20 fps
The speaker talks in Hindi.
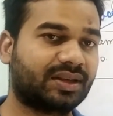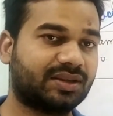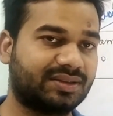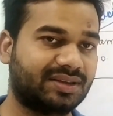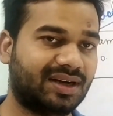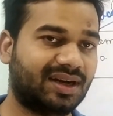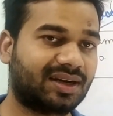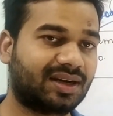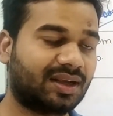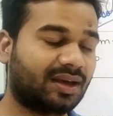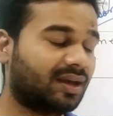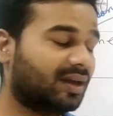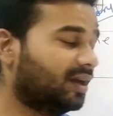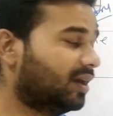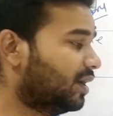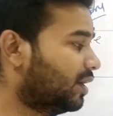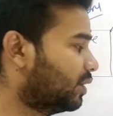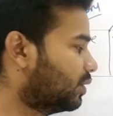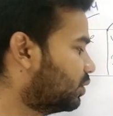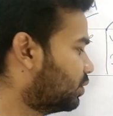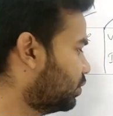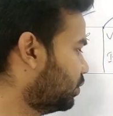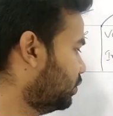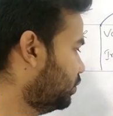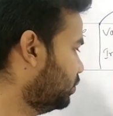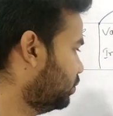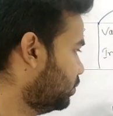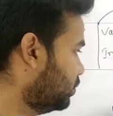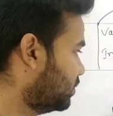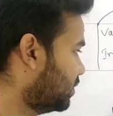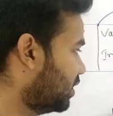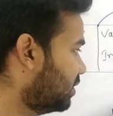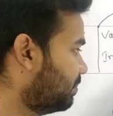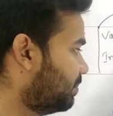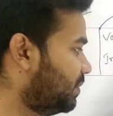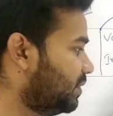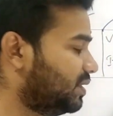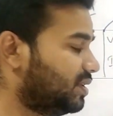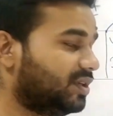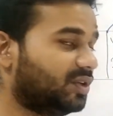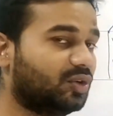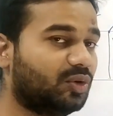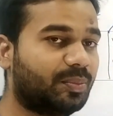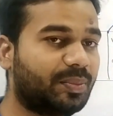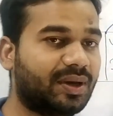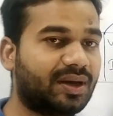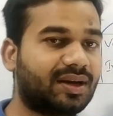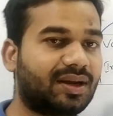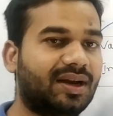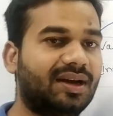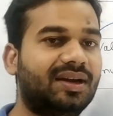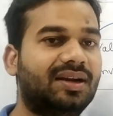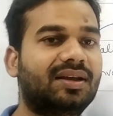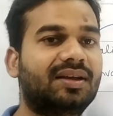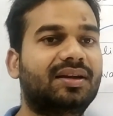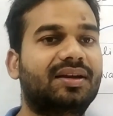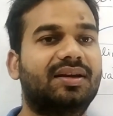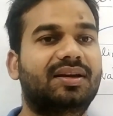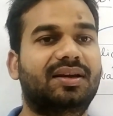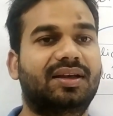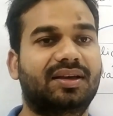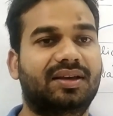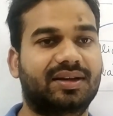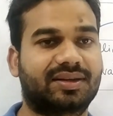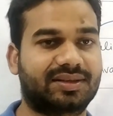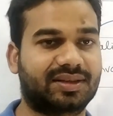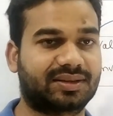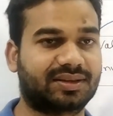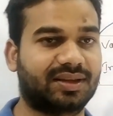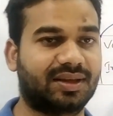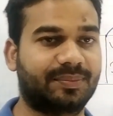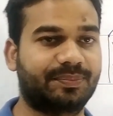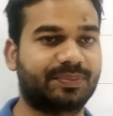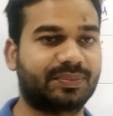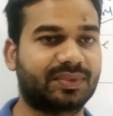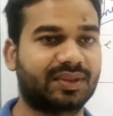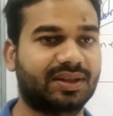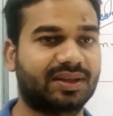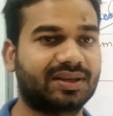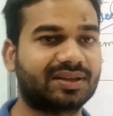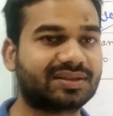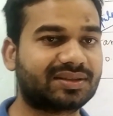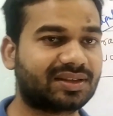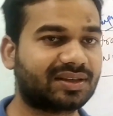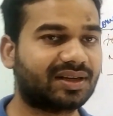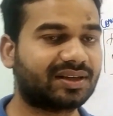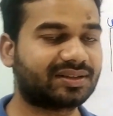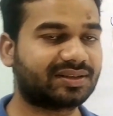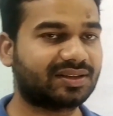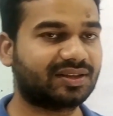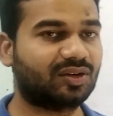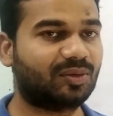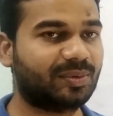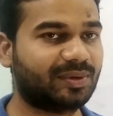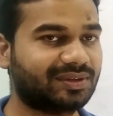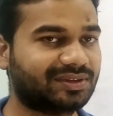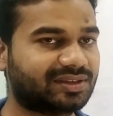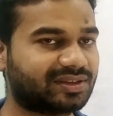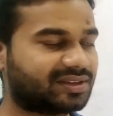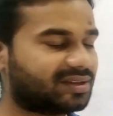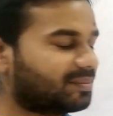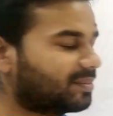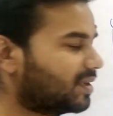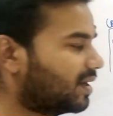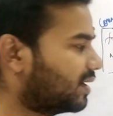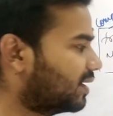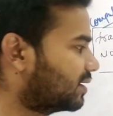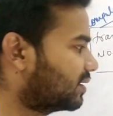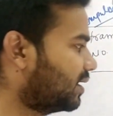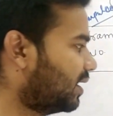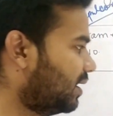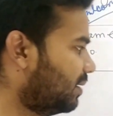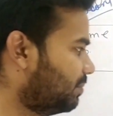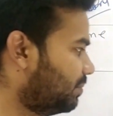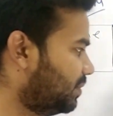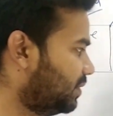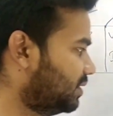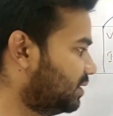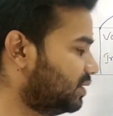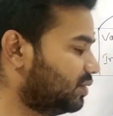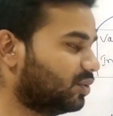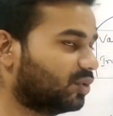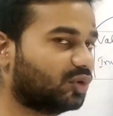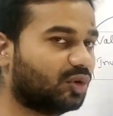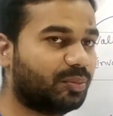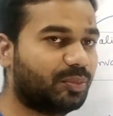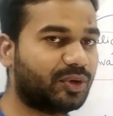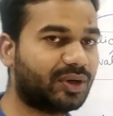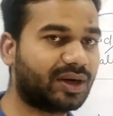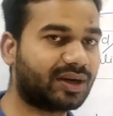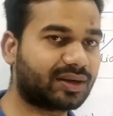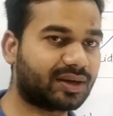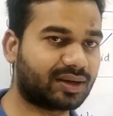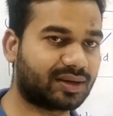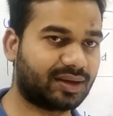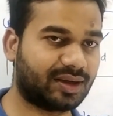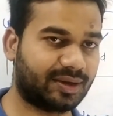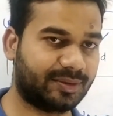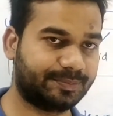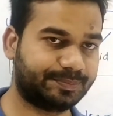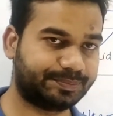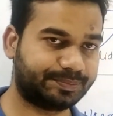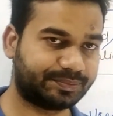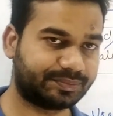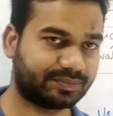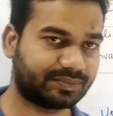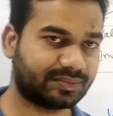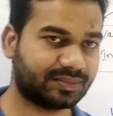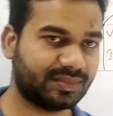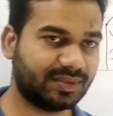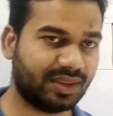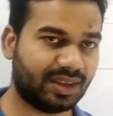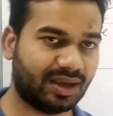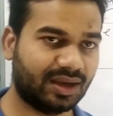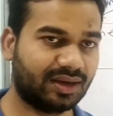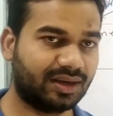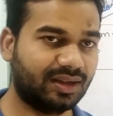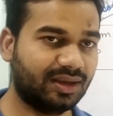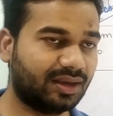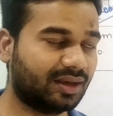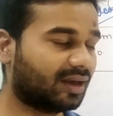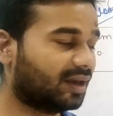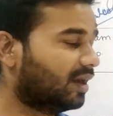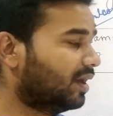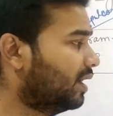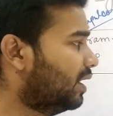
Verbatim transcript: सेट है तो यूजर पी जीरो पे राइट नहीं कर सकता इस तरह से ऑपरेटिंग सिस्टम क्या करता है पी जीरो को प्रोटेक्ट कर रहा है ठीक है